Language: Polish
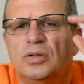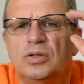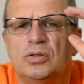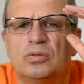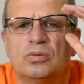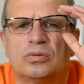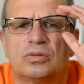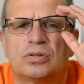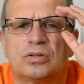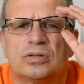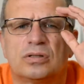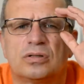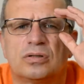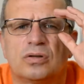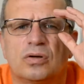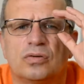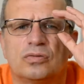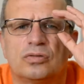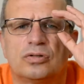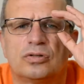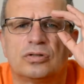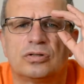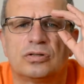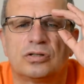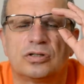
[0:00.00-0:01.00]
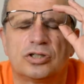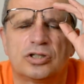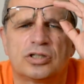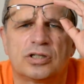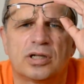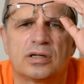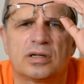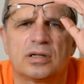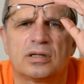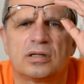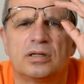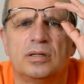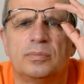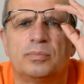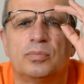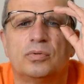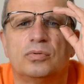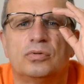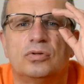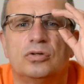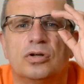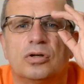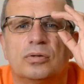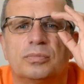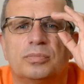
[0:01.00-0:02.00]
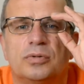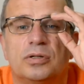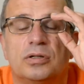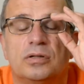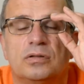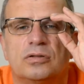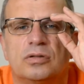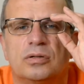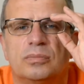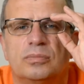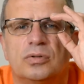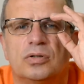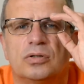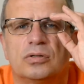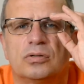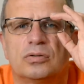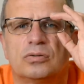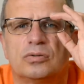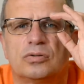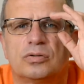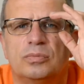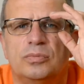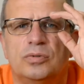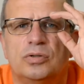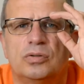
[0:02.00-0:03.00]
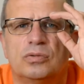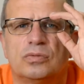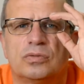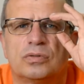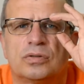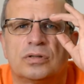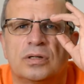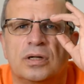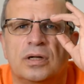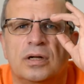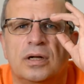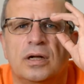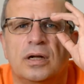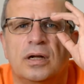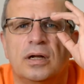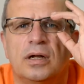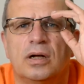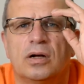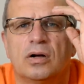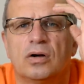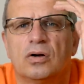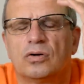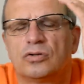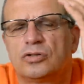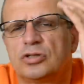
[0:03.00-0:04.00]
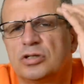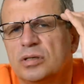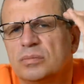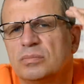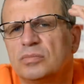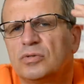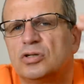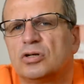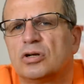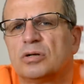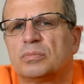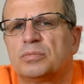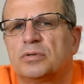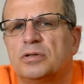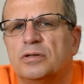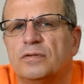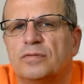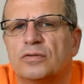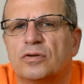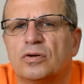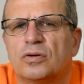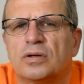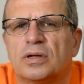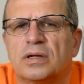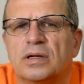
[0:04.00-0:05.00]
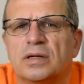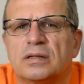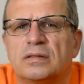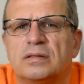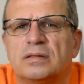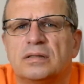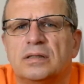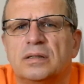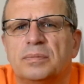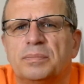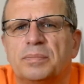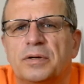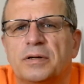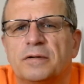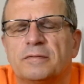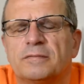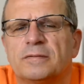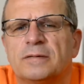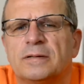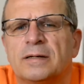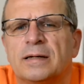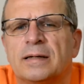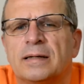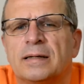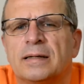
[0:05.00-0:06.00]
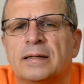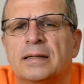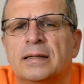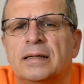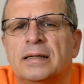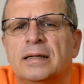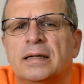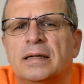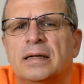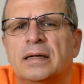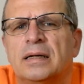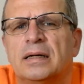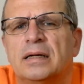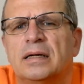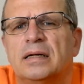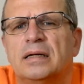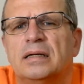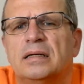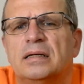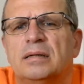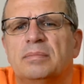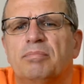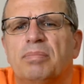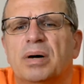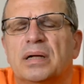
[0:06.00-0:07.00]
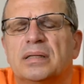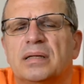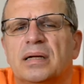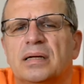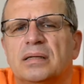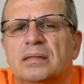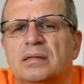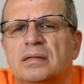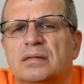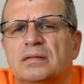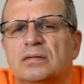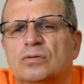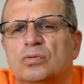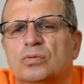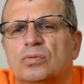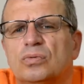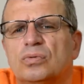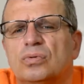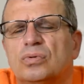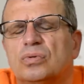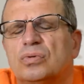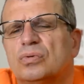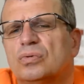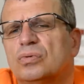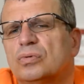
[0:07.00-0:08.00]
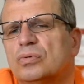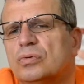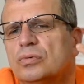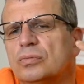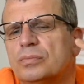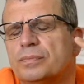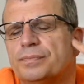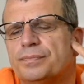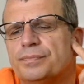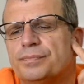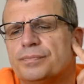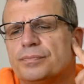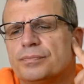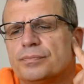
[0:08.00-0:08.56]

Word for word: minus z 4,5 dioptrii zrobiono już minus 8 dioptrii w korekcji, prawda? Y, badanie słuchu